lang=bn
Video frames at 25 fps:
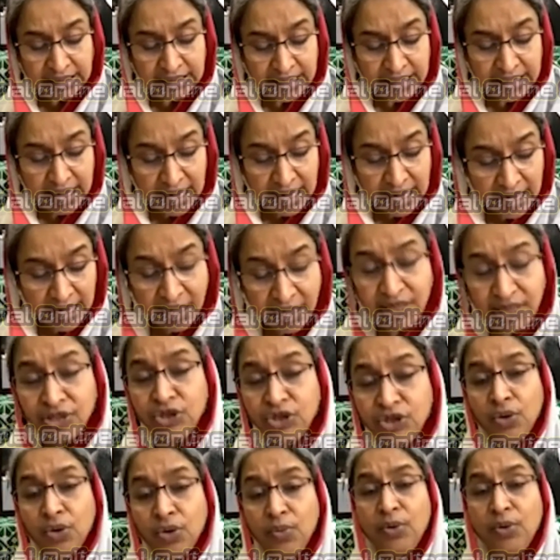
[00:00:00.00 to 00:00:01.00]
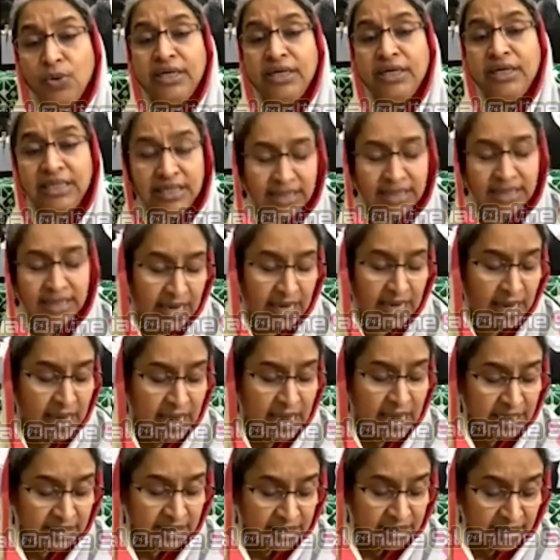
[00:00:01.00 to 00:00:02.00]
যে এই সময়টিতে
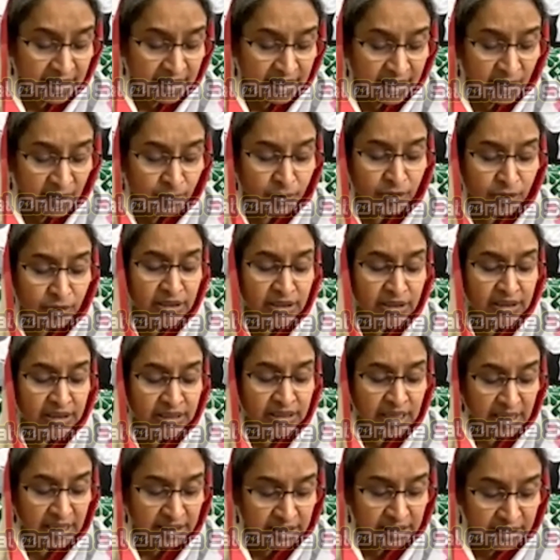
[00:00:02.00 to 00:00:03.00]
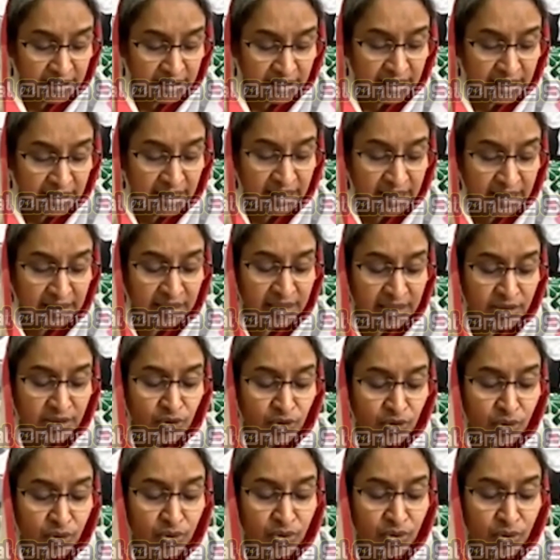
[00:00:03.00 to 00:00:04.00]
শিক্ষা প্রতিষ্ঠান শিক্ষার্থীর
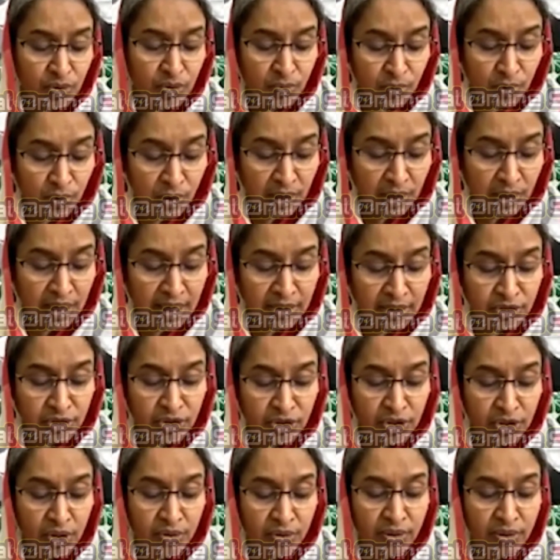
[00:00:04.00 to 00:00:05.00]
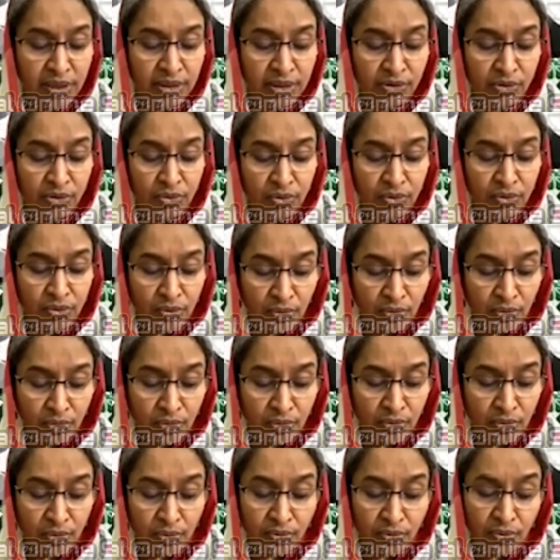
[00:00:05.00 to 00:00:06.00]
জন্য মূল্যায়ন সংক্রান্ত
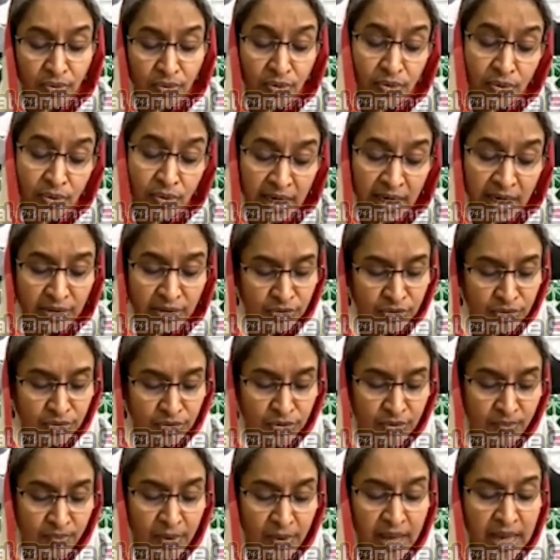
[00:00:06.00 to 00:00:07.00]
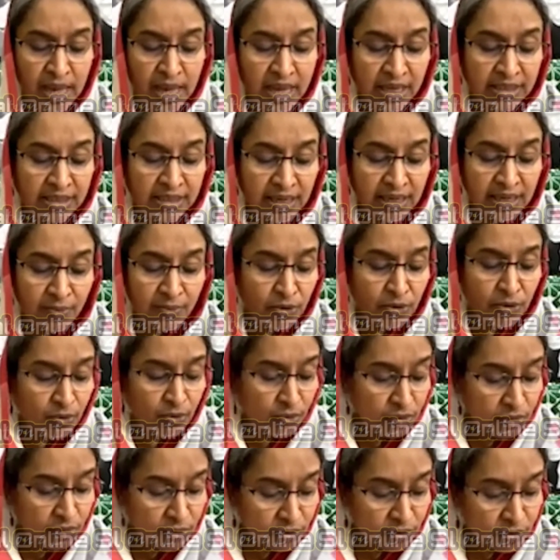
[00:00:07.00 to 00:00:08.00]
অন্য কোনো কার্যক্রম যেমন
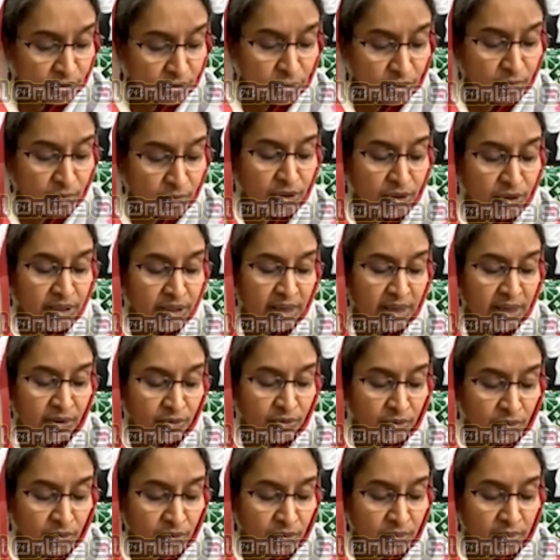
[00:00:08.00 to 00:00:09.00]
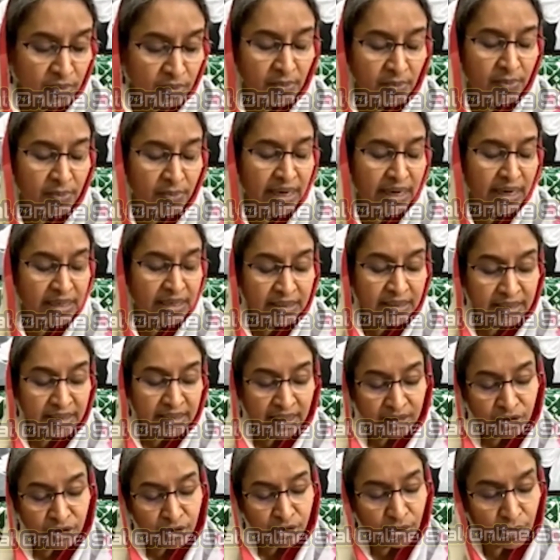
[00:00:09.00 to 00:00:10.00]
অন্য কোনো পরীক্ষা গ্রহণ বা বাড়ির
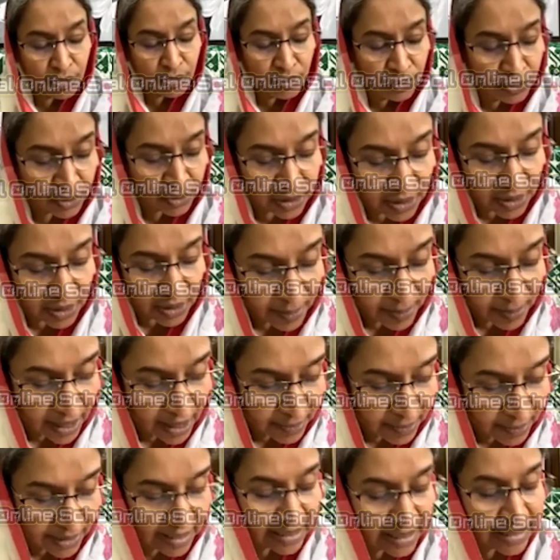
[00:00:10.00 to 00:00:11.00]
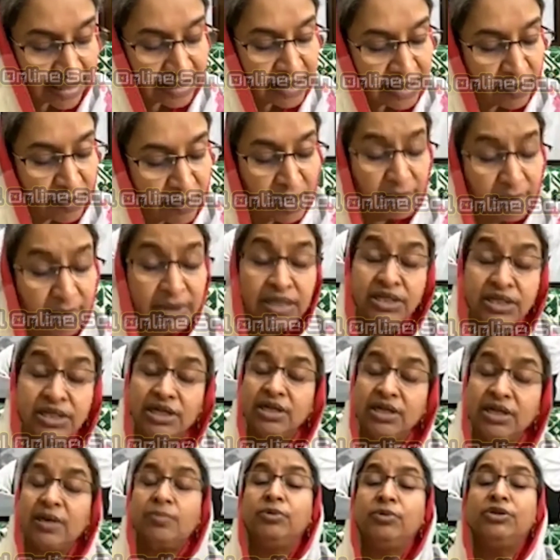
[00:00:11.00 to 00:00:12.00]
কাজ গ্রহণ করতে পারবে না কাজে আমরা আমাদের
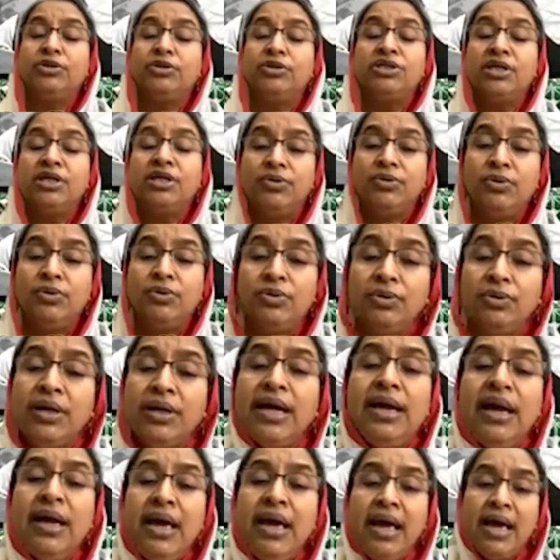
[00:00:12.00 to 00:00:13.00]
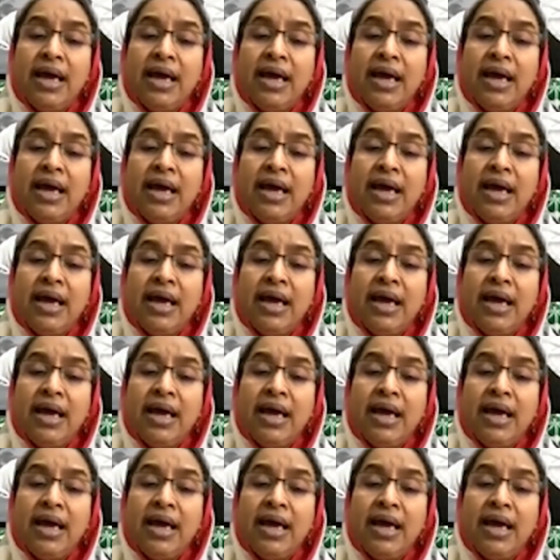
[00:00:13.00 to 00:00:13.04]
শিক্ষা প্রতিষ্ঠানগুলোকে